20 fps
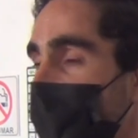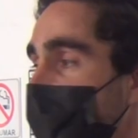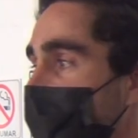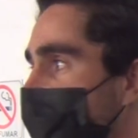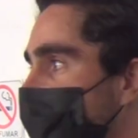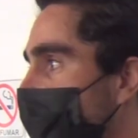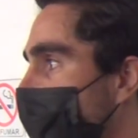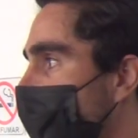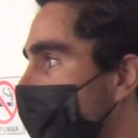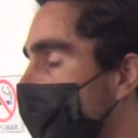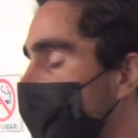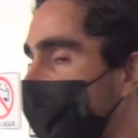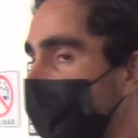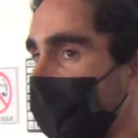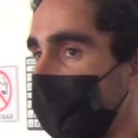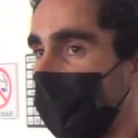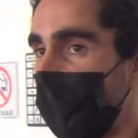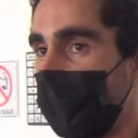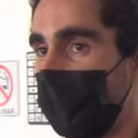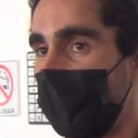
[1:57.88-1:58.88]
y de hacer una
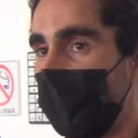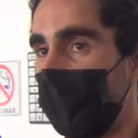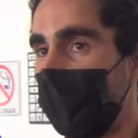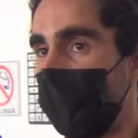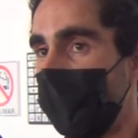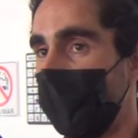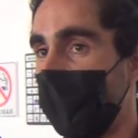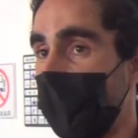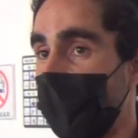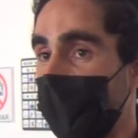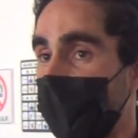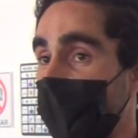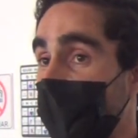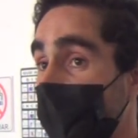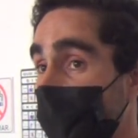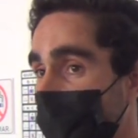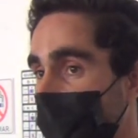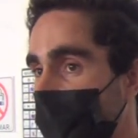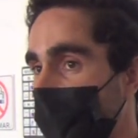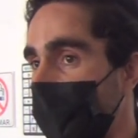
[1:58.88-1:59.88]
estrategia para que
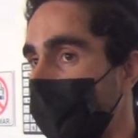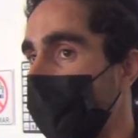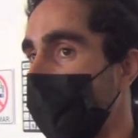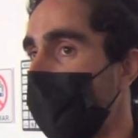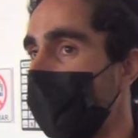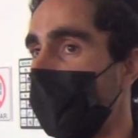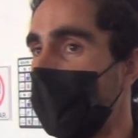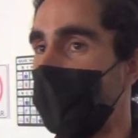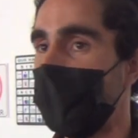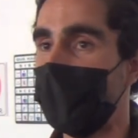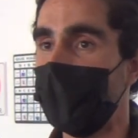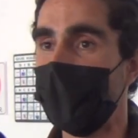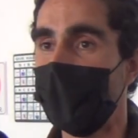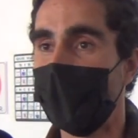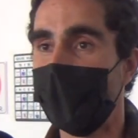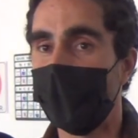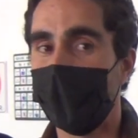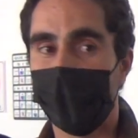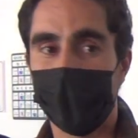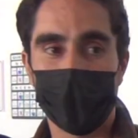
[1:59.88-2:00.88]
este tipo de
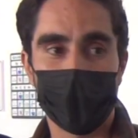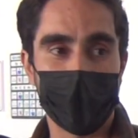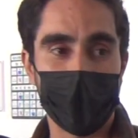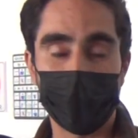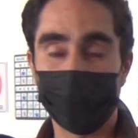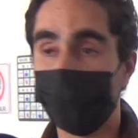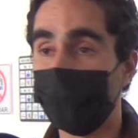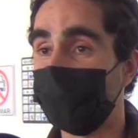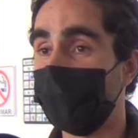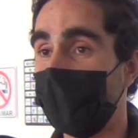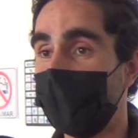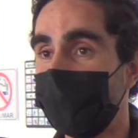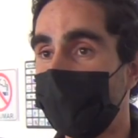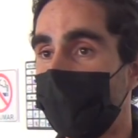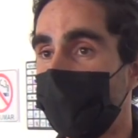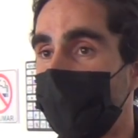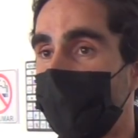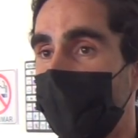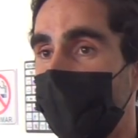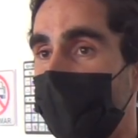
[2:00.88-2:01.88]
de
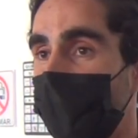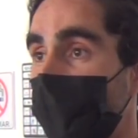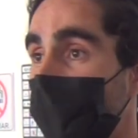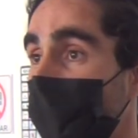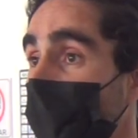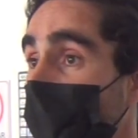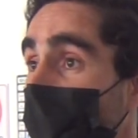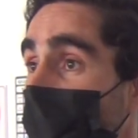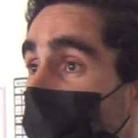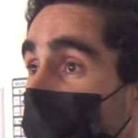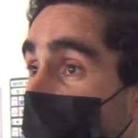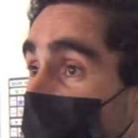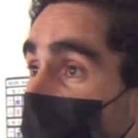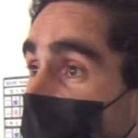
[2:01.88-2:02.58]
sucesos no se